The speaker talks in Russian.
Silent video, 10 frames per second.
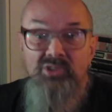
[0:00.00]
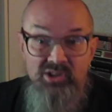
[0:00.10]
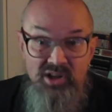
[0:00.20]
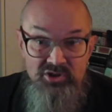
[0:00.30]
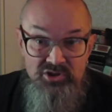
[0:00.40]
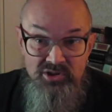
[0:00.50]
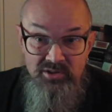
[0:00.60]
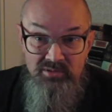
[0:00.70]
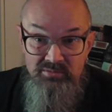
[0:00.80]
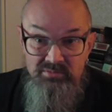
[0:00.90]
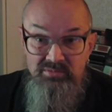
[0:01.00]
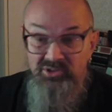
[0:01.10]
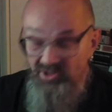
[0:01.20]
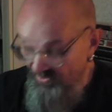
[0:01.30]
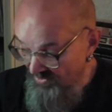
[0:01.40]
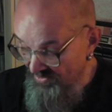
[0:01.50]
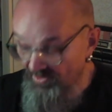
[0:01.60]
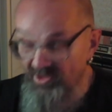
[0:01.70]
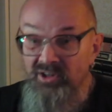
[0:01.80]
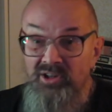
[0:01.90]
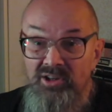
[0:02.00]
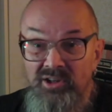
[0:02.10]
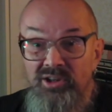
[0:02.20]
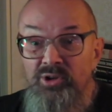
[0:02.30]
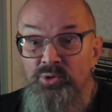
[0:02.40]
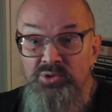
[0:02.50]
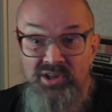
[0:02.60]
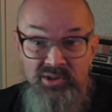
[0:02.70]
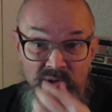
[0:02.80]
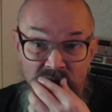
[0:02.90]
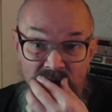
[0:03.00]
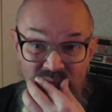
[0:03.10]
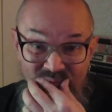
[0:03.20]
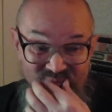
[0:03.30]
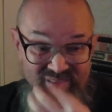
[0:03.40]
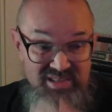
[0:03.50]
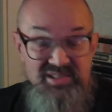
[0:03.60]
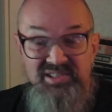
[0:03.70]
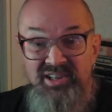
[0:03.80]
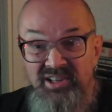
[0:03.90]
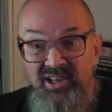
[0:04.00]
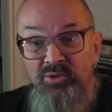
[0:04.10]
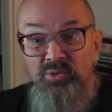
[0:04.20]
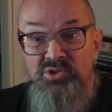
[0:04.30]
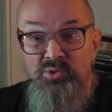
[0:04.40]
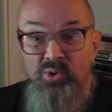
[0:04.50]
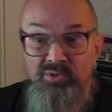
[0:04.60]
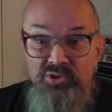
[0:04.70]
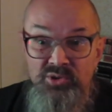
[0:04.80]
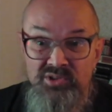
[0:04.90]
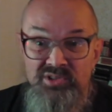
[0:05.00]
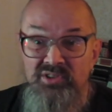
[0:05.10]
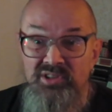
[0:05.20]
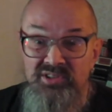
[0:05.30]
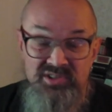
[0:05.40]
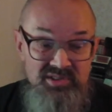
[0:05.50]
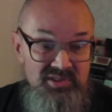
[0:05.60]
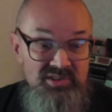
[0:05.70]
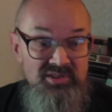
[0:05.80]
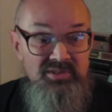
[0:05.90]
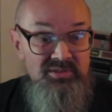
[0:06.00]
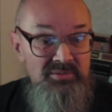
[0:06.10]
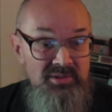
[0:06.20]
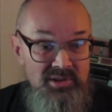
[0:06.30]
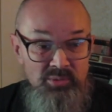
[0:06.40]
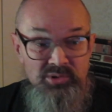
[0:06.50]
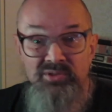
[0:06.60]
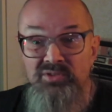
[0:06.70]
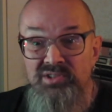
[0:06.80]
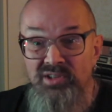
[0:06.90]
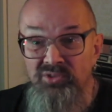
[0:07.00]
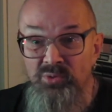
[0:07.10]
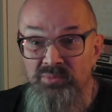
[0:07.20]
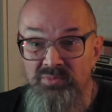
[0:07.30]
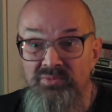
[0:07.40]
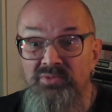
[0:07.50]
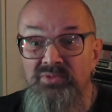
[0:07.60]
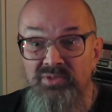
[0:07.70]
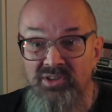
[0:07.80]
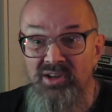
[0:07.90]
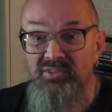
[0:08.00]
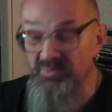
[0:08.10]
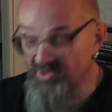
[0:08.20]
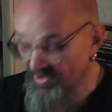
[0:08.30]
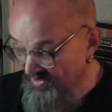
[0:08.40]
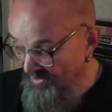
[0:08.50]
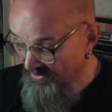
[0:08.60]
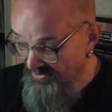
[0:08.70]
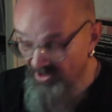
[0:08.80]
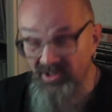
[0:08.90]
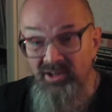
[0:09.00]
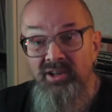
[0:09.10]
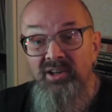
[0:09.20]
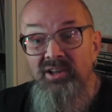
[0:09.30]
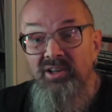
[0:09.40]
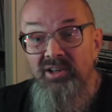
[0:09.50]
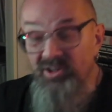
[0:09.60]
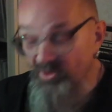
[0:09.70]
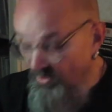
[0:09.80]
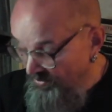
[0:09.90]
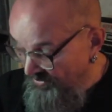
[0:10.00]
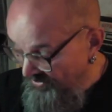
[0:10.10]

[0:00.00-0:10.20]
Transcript: клавишные, соответственно. Люди, которые стояли у истоков, что называется, и работали в основном в главном составе, да, группы